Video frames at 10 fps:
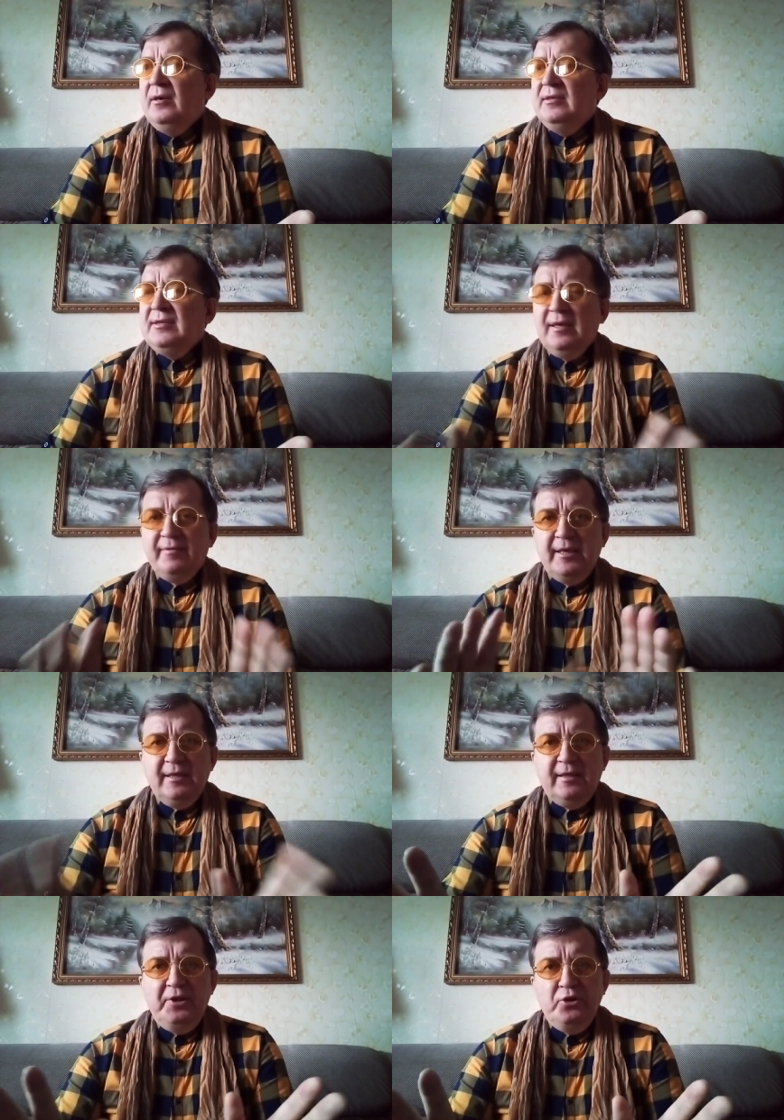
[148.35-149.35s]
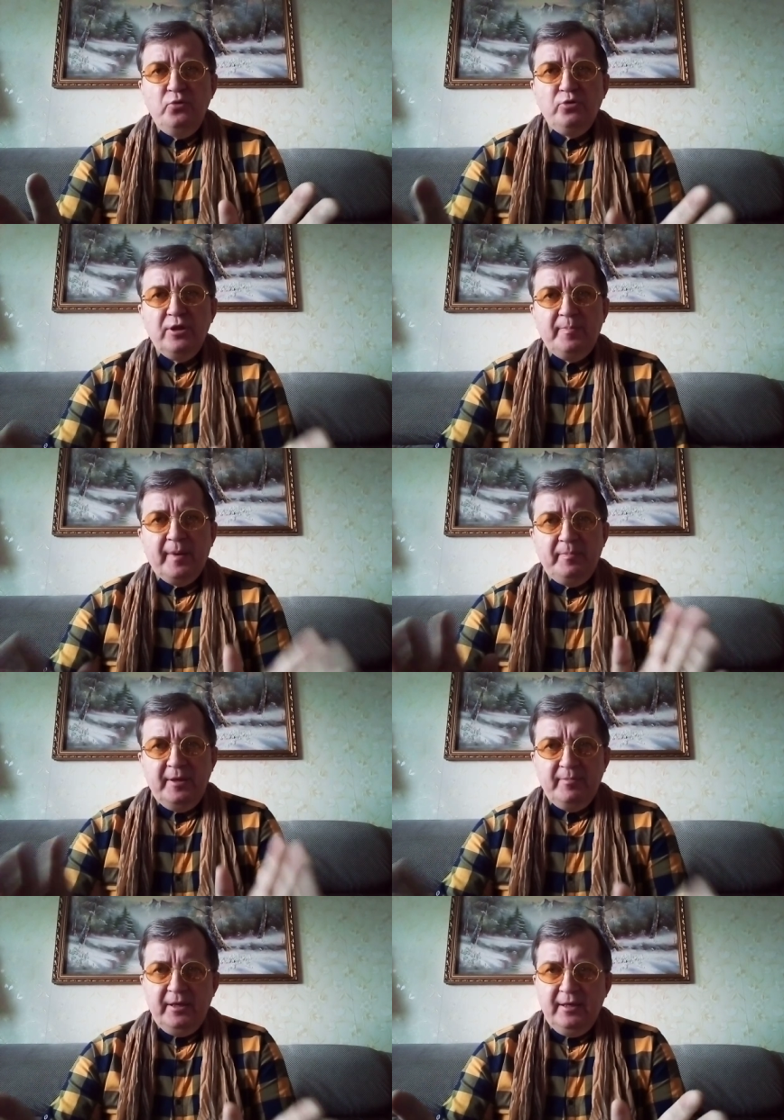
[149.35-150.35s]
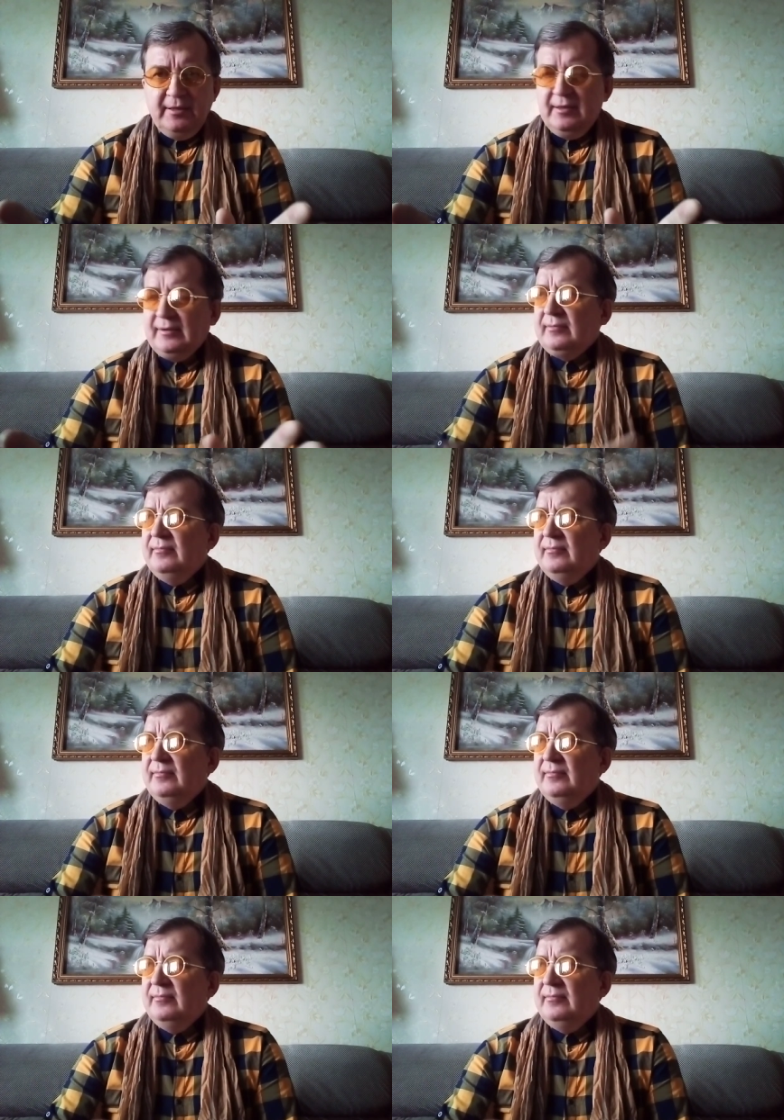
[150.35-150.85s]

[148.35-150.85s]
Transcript: скрывать это не нужно, проблема есть.